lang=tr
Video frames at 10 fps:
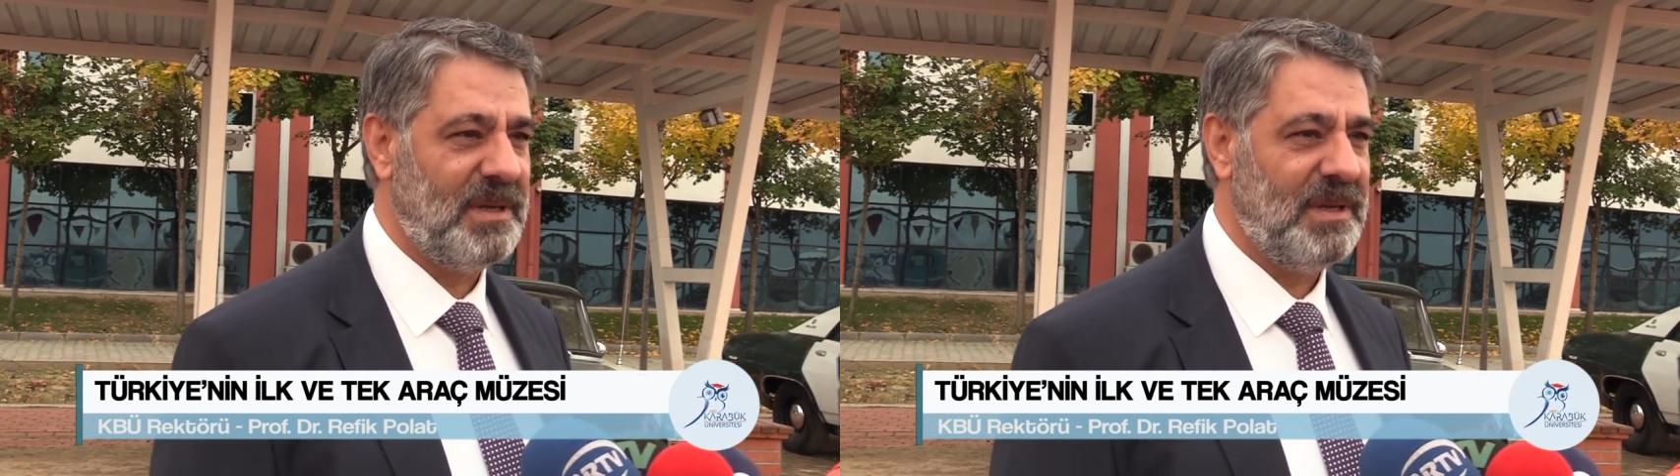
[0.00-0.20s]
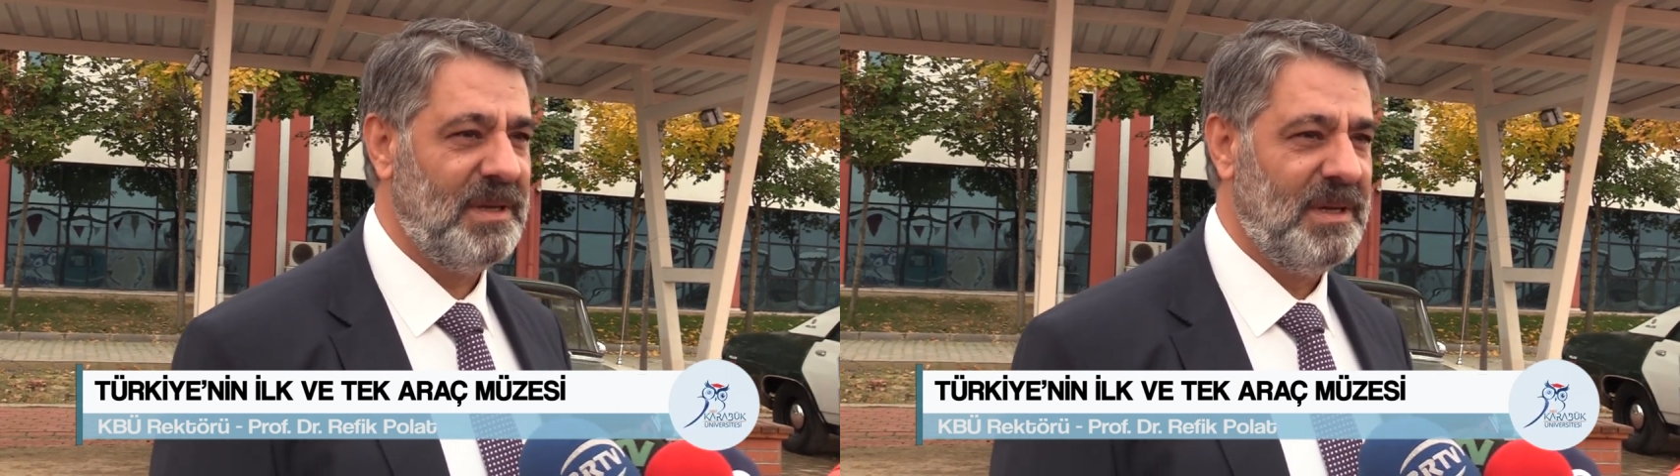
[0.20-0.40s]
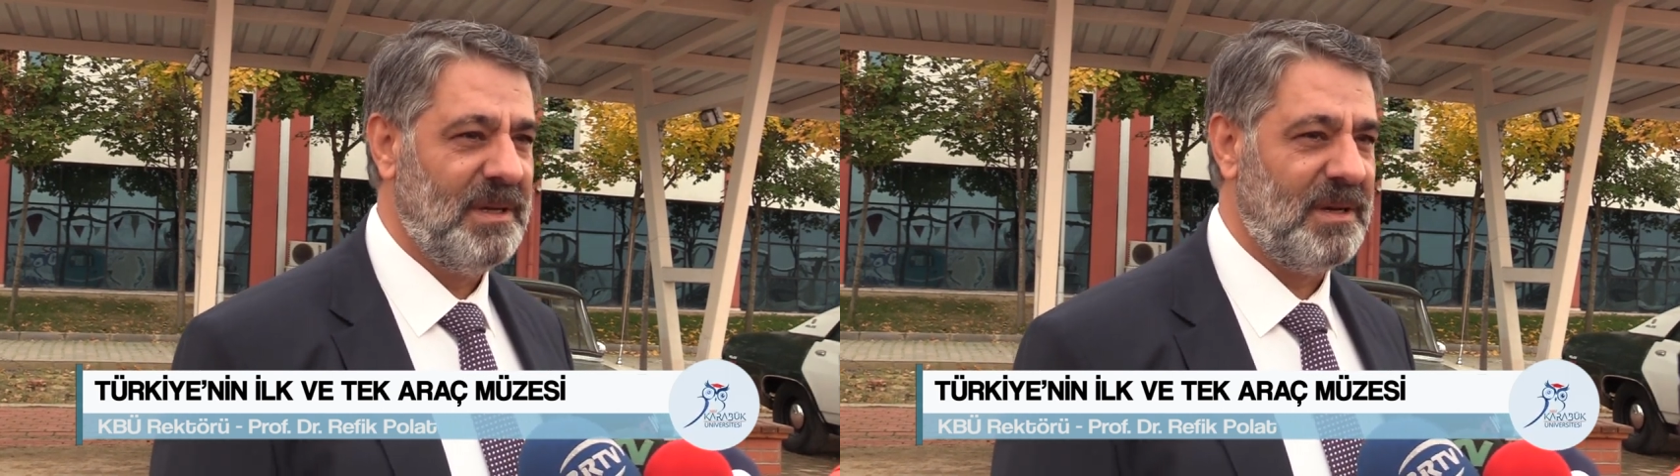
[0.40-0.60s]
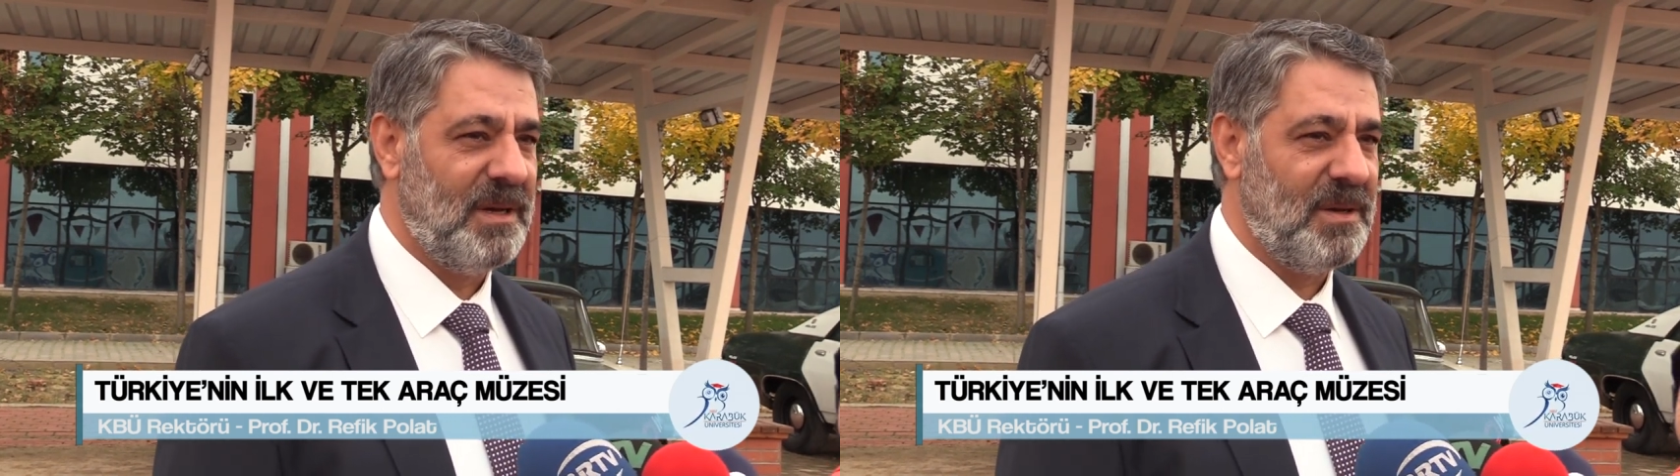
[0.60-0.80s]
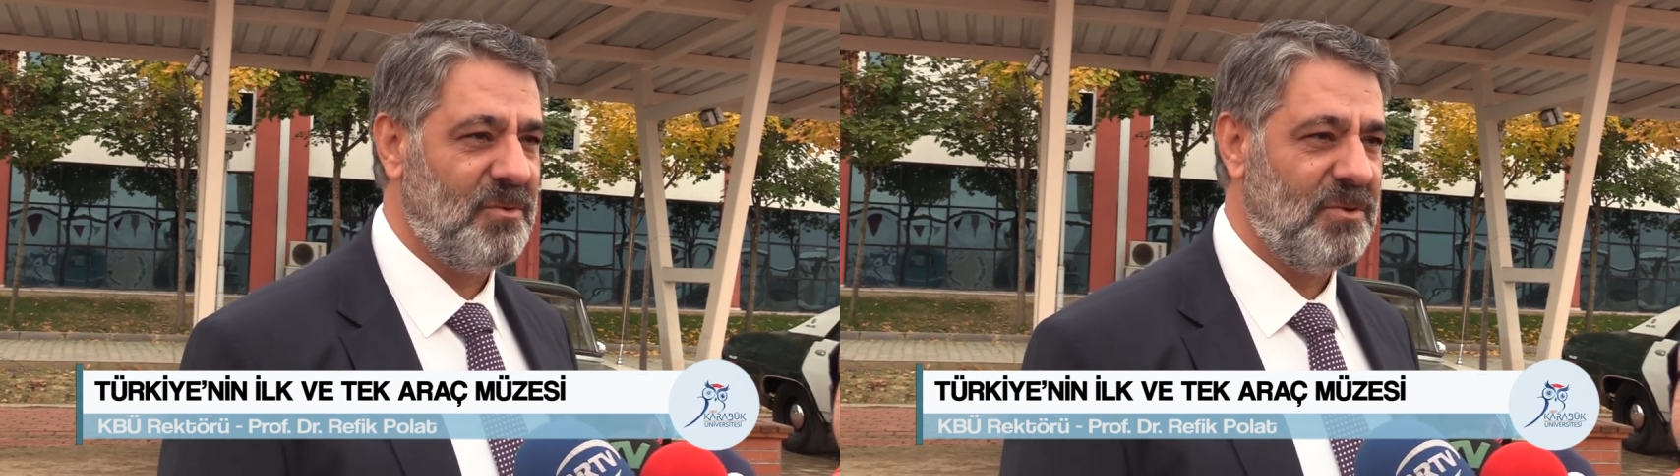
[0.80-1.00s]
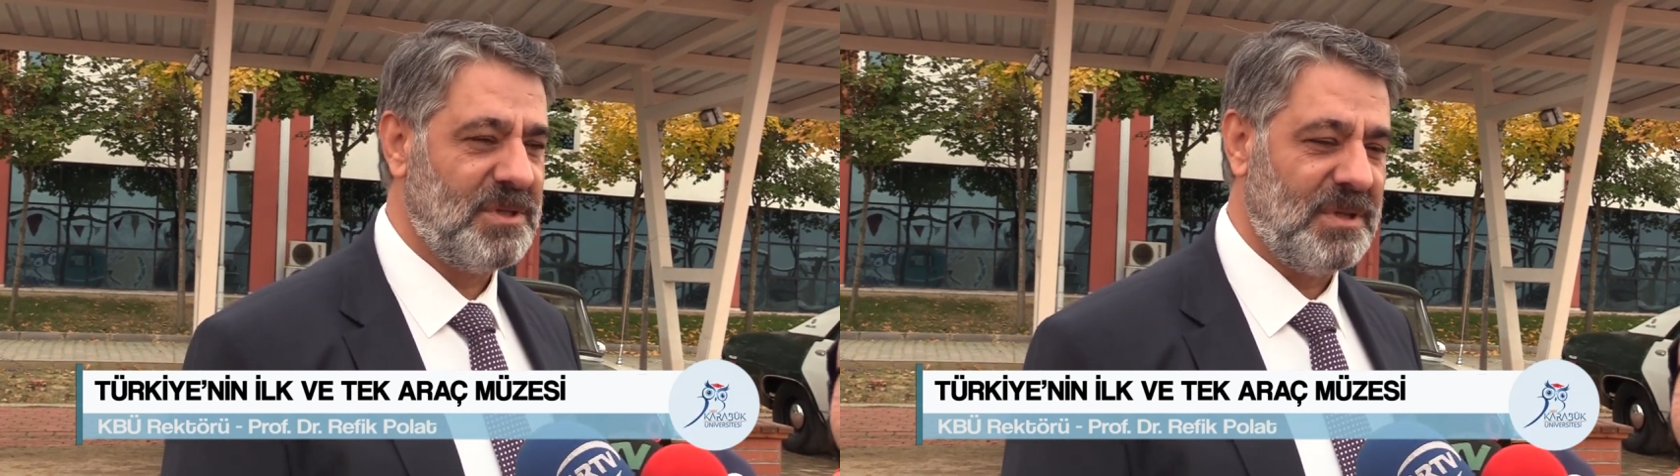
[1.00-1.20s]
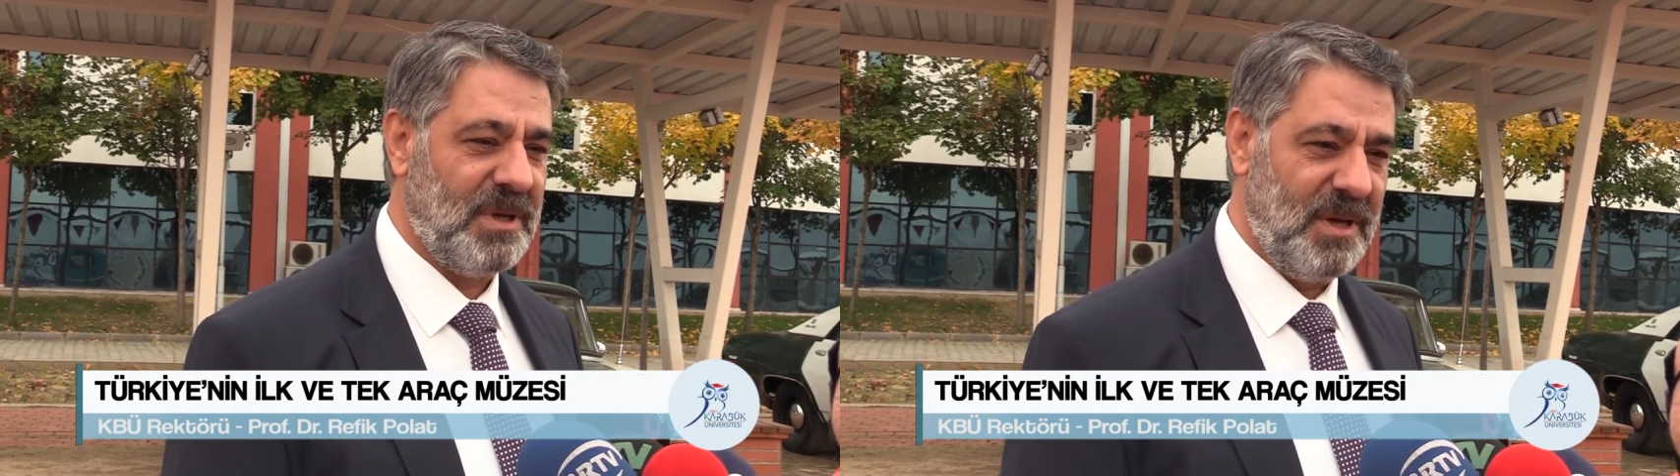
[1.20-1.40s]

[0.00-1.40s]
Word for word: ki Karabük için,